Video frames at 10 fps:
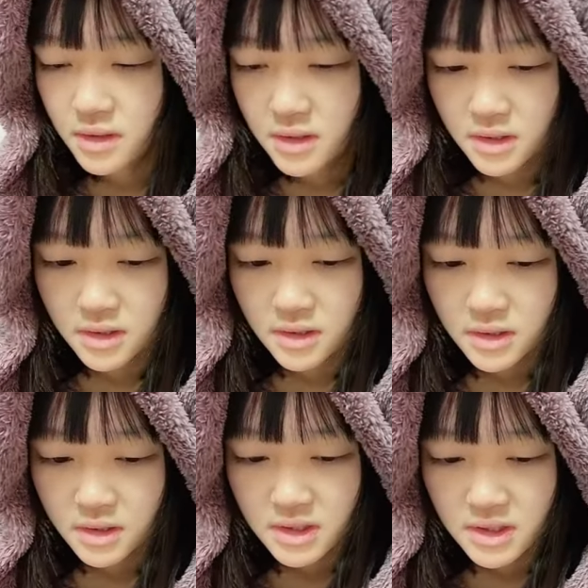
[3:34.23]
なん
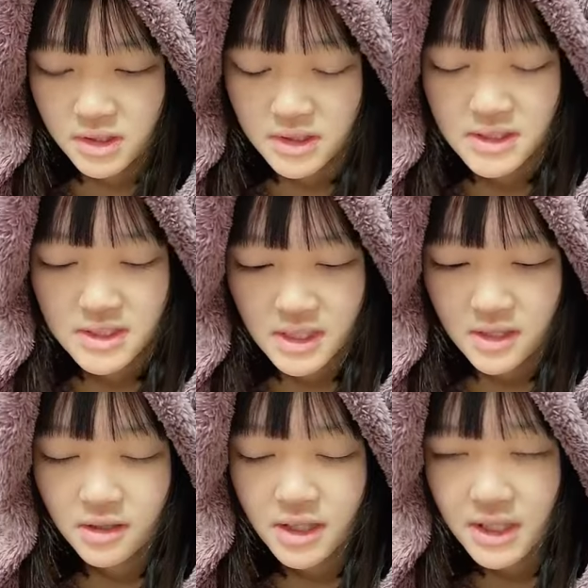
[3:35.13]
か石
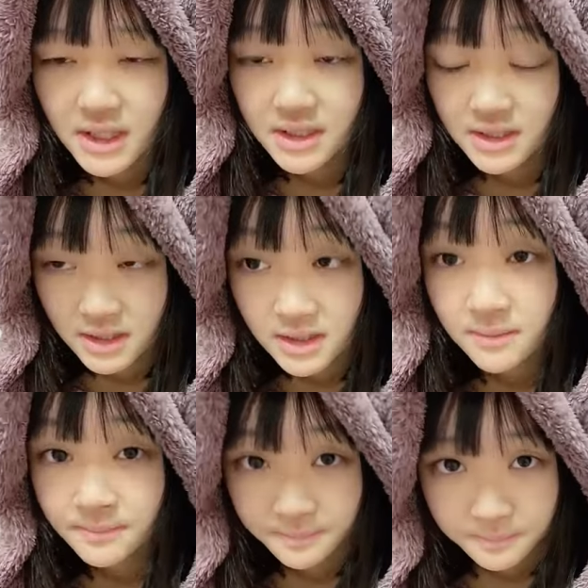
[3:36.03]
川県で
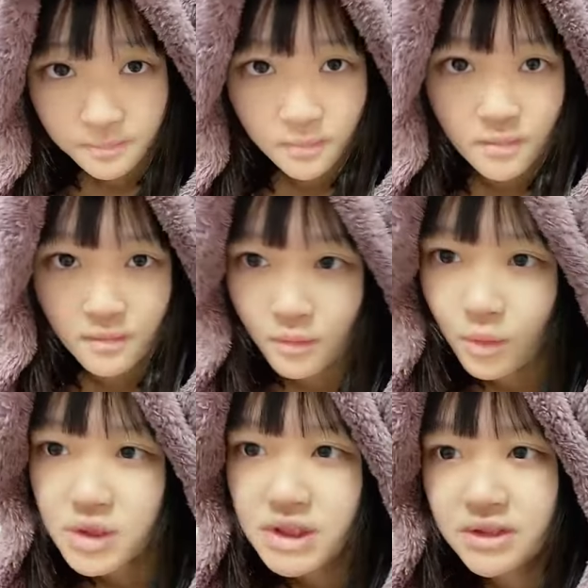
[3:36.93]

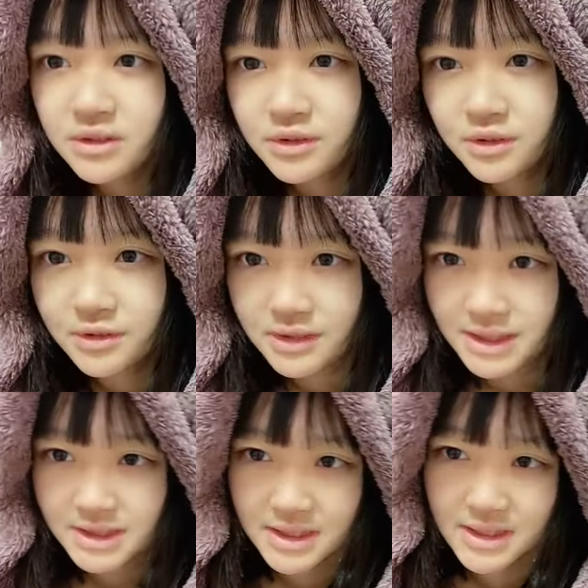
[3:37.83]
お仕事を
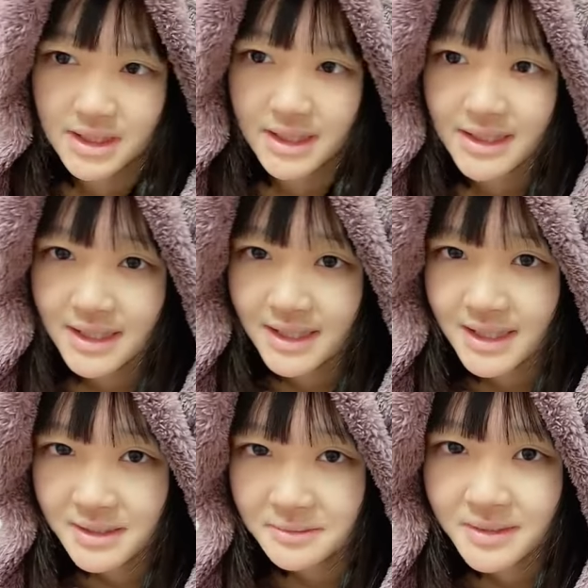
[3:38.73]
させていただ
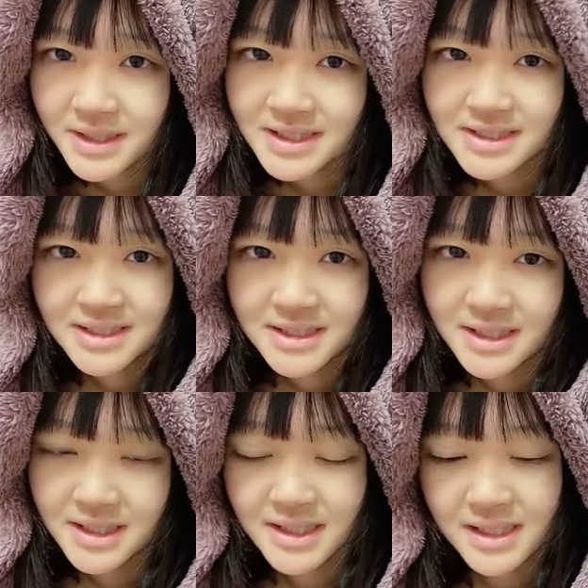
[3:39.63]
きます
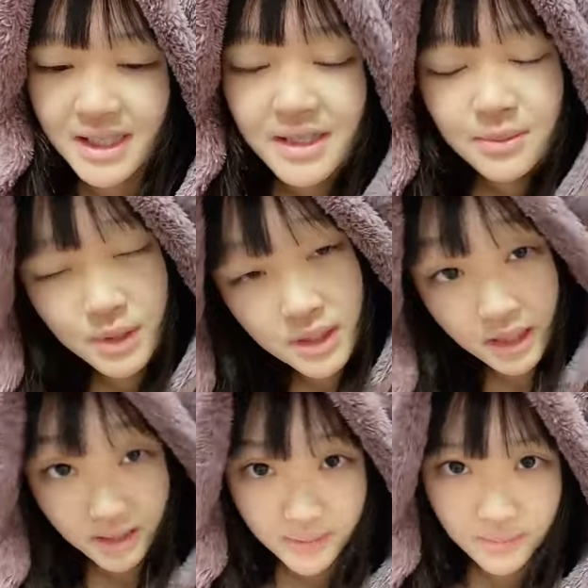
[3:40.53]
ライブが
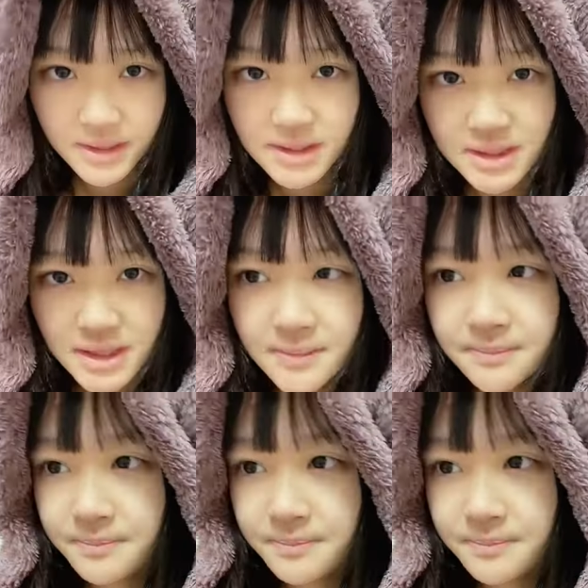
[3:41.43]
ありますね